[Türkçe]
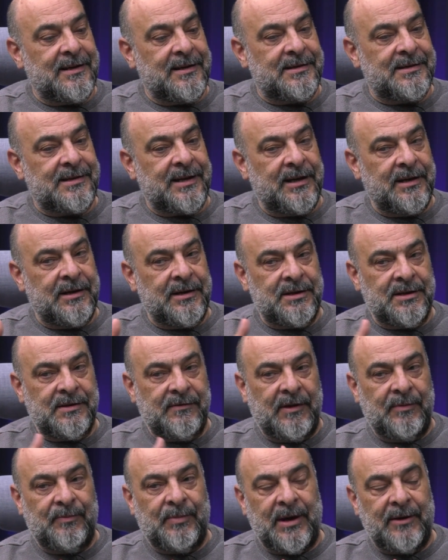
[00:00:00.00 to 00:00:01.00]

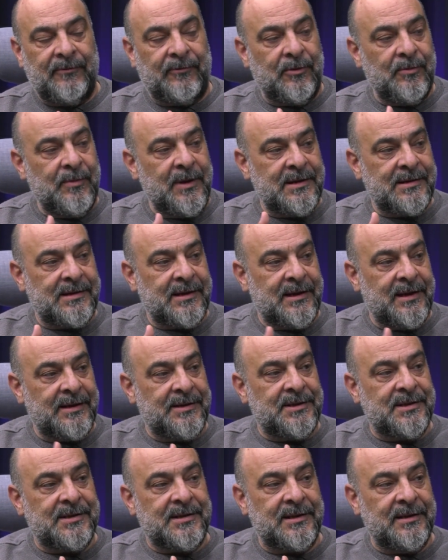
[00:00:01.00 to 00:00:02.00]
seyirci ve performans
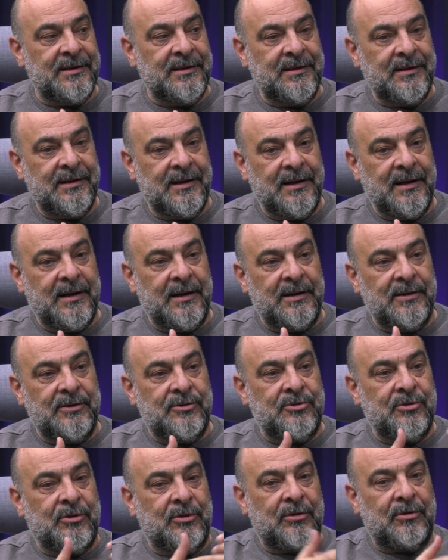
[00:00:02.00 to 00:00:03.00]
sanatçısının
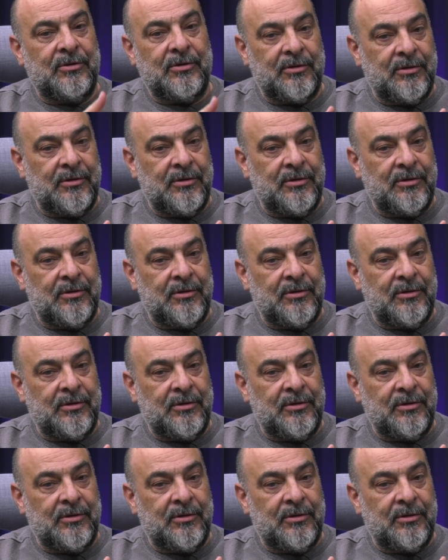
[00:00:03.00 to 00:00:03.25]
çok